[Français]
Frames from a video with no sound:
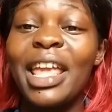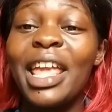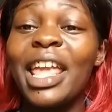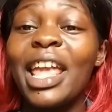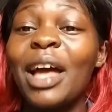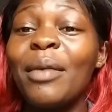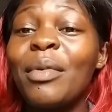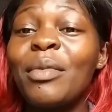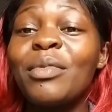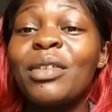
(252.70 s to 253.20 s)
il
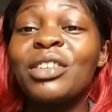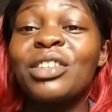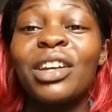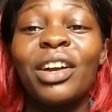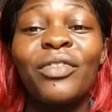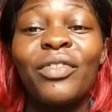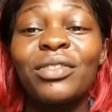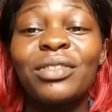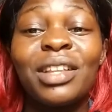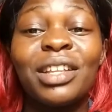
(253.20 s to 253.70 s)
a même des,
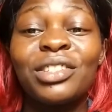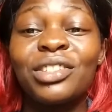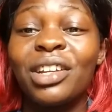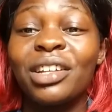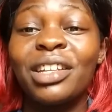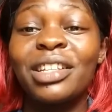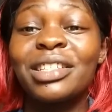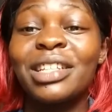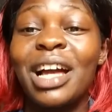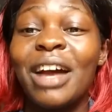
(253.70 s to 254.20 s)
gens, des gens
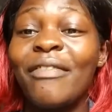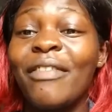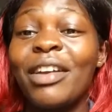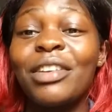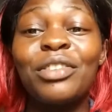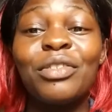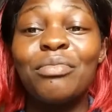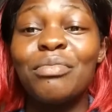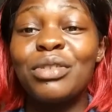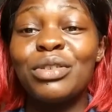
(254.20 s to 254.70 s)
qui travaillent
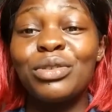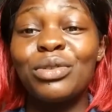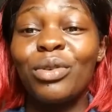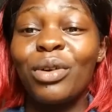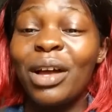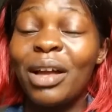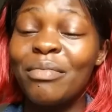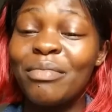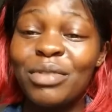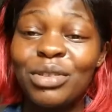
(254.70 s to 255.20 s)
de
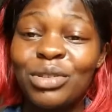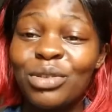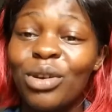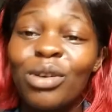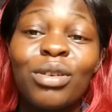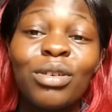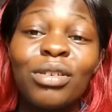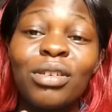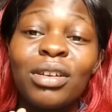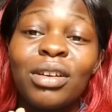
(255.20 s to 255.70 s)
maison en
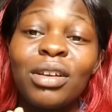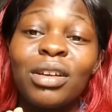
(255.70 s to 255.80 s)
maison.